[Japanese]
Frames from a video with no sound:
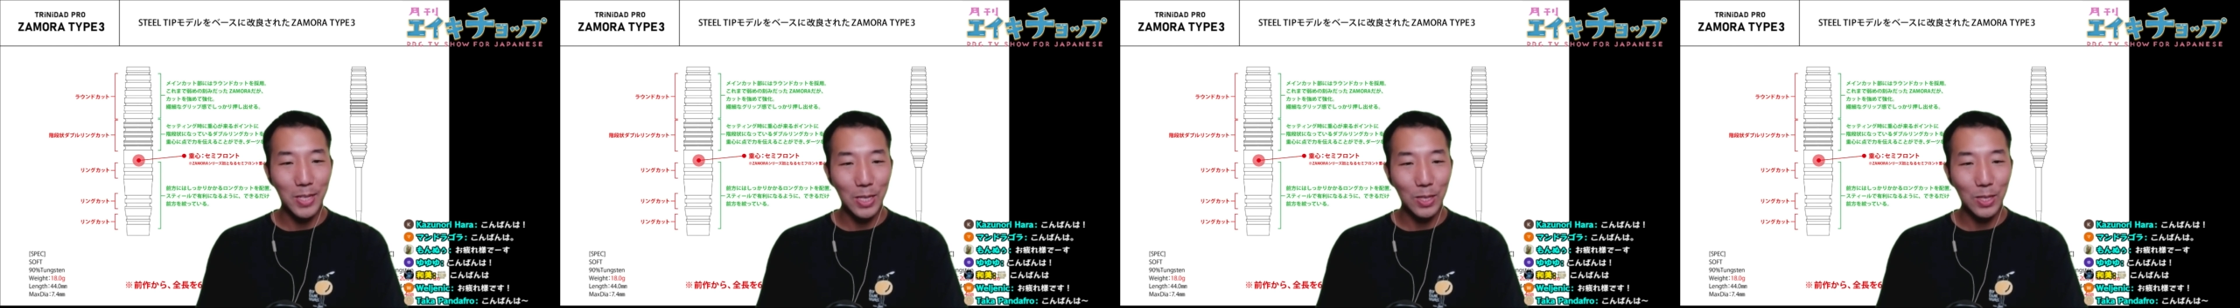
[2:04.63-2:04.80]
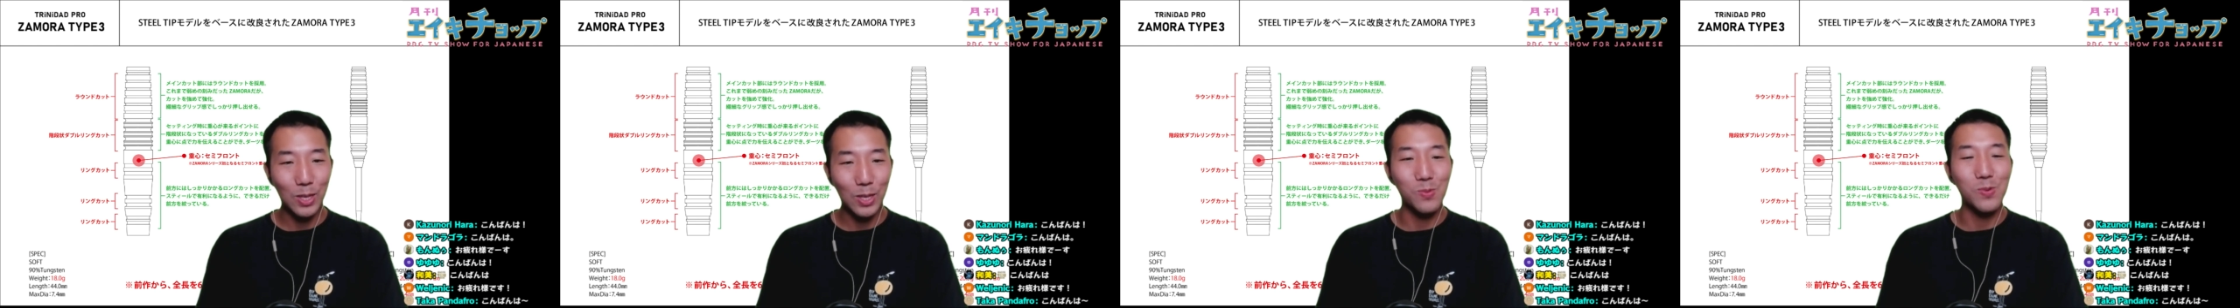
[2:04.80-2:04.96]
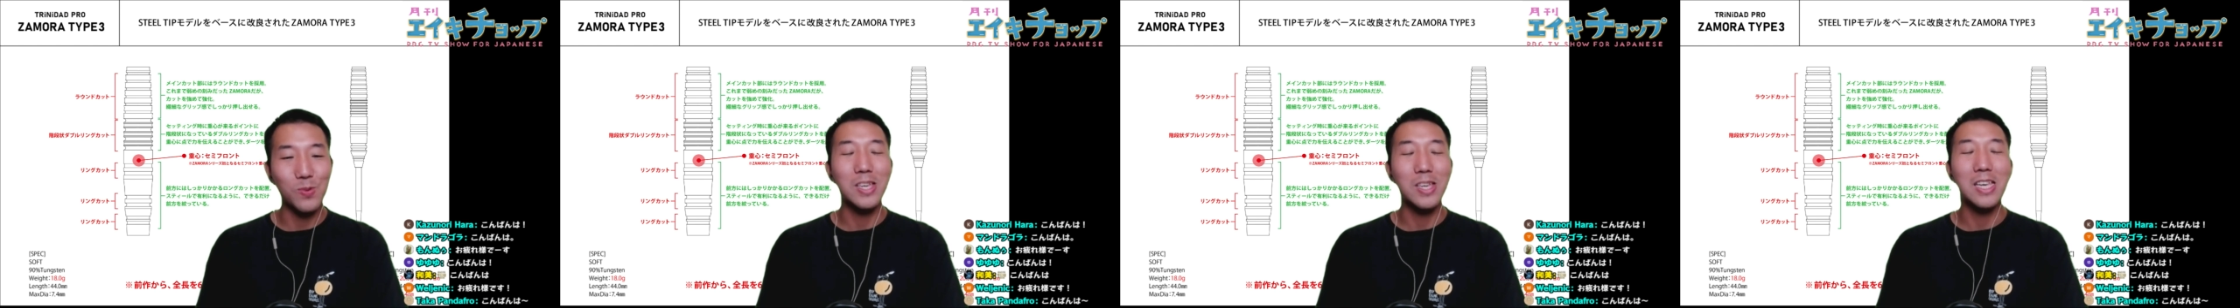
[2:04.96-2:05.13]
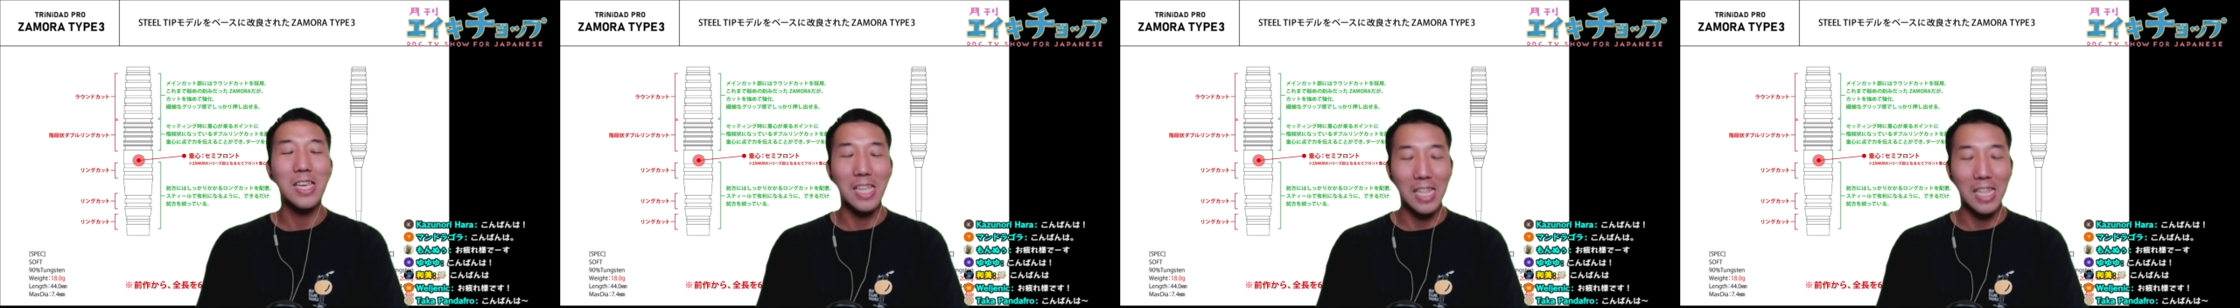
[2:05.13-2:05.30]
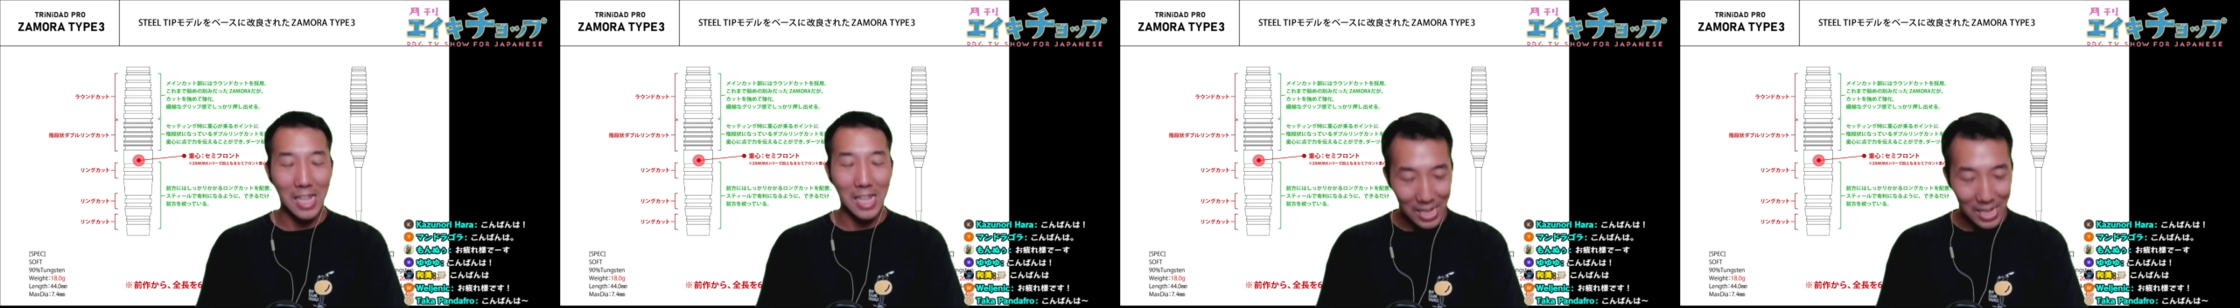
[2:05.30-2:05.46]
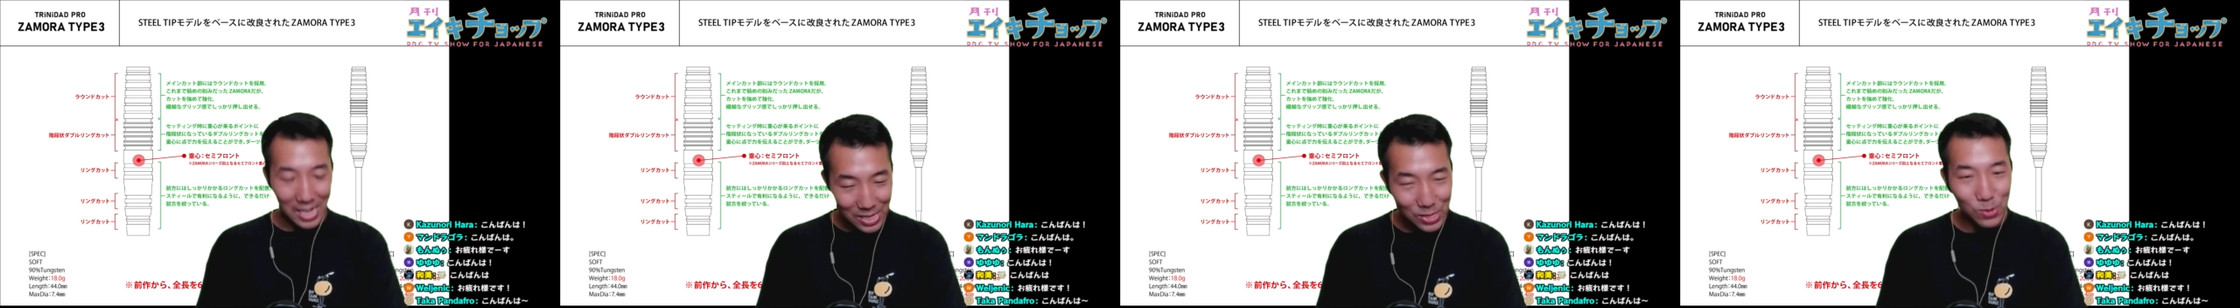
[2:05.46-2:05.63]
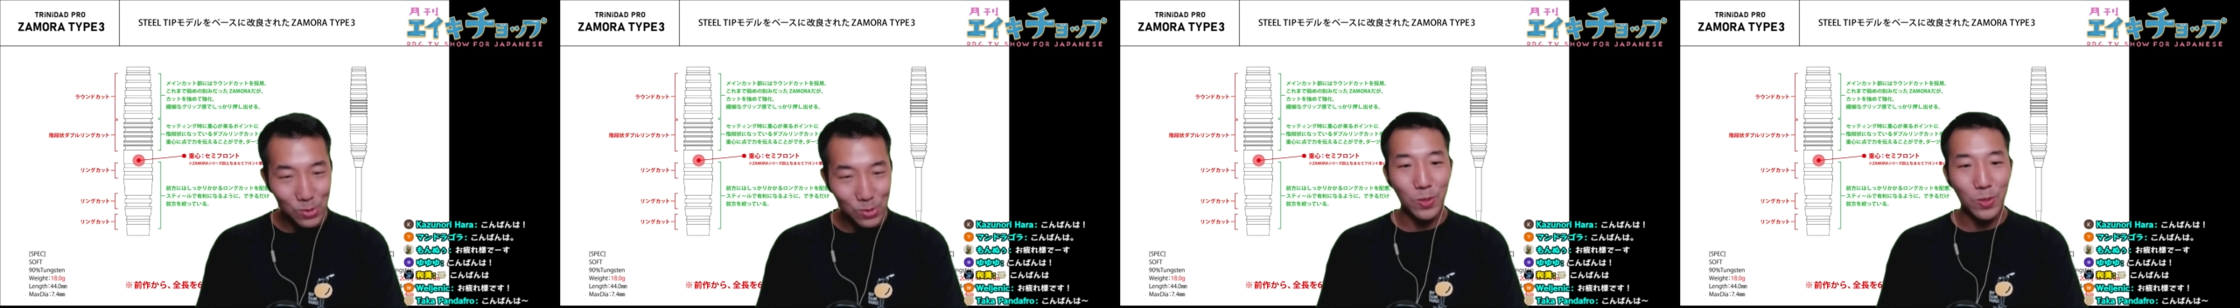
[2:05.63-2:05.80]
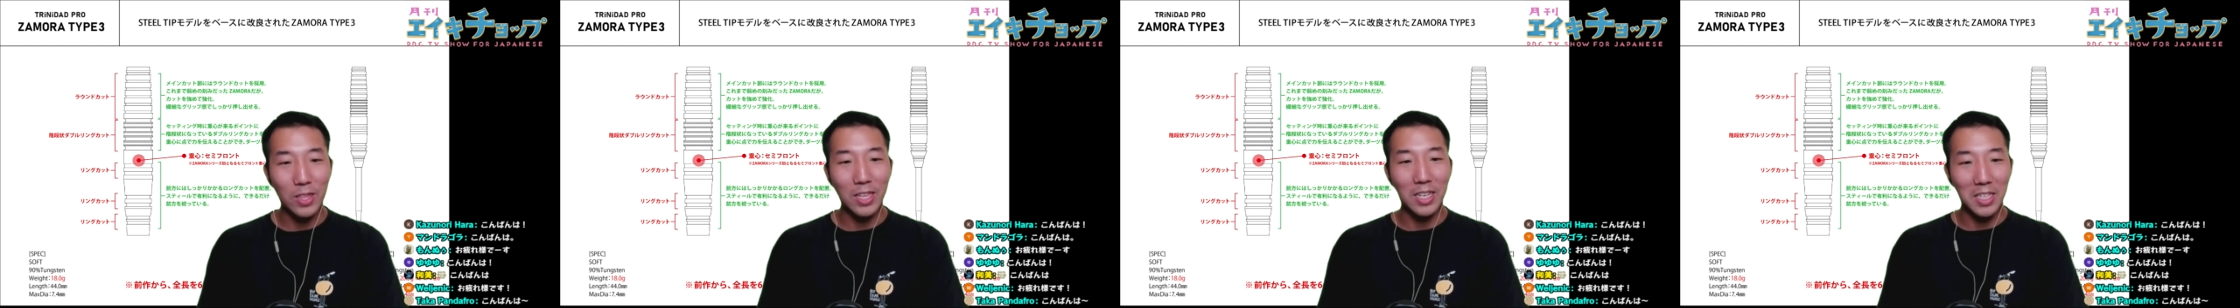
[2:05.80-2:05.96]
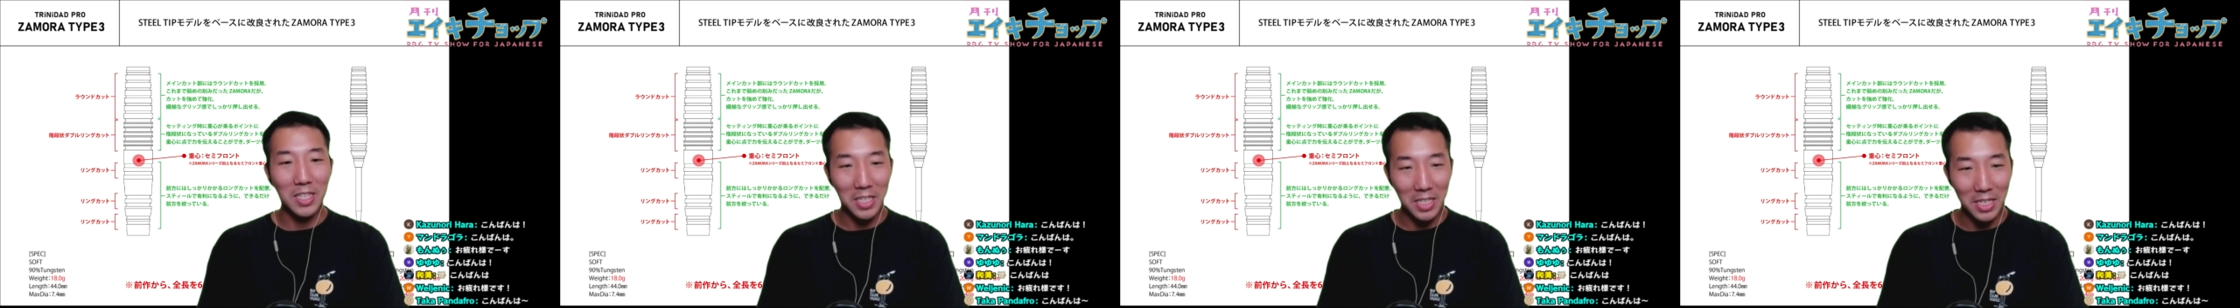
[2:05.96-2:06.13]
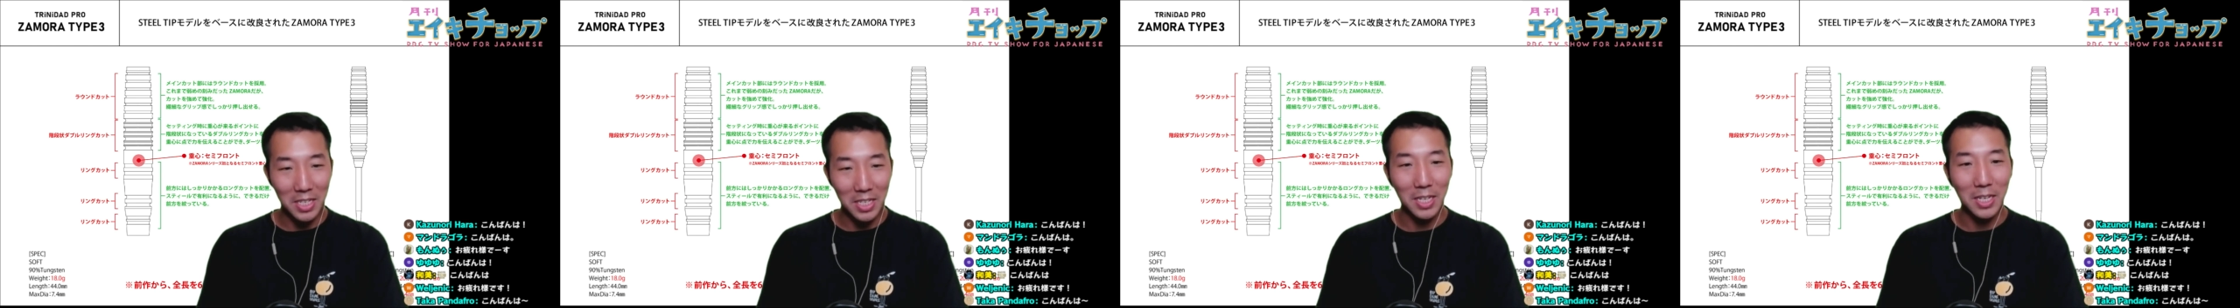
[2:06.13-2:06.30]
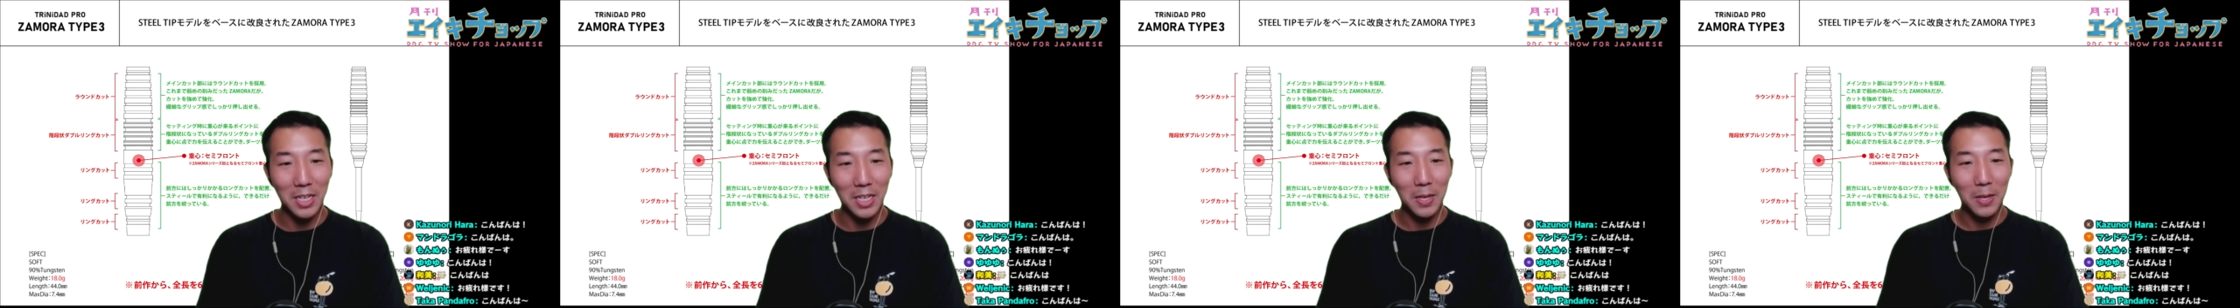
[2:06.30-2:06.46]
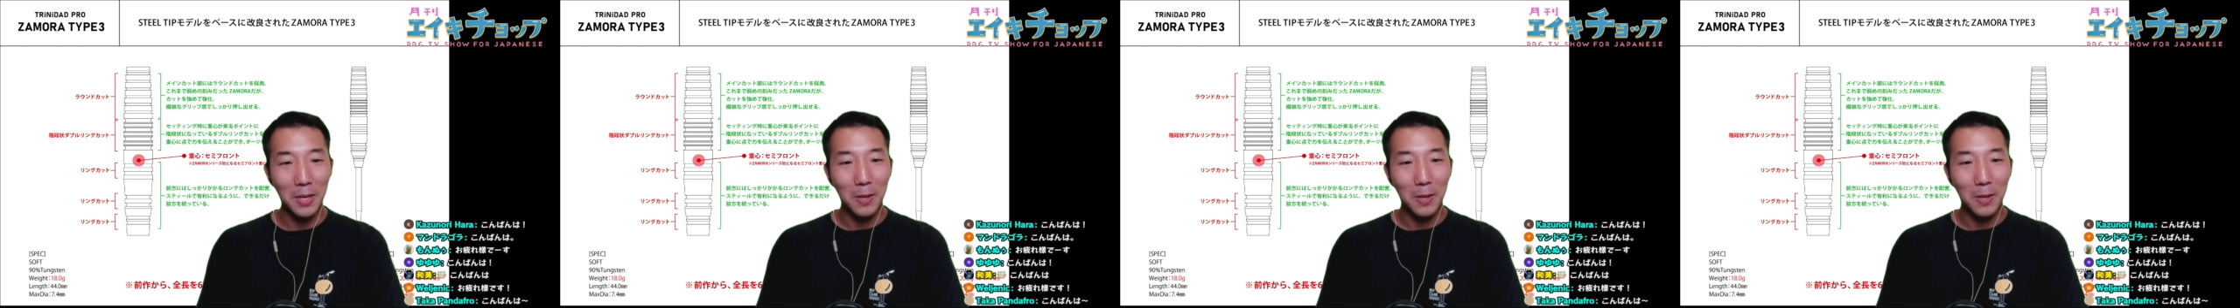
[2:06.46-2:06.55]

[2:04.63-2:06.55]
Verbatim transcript: た時もいいなと思ったし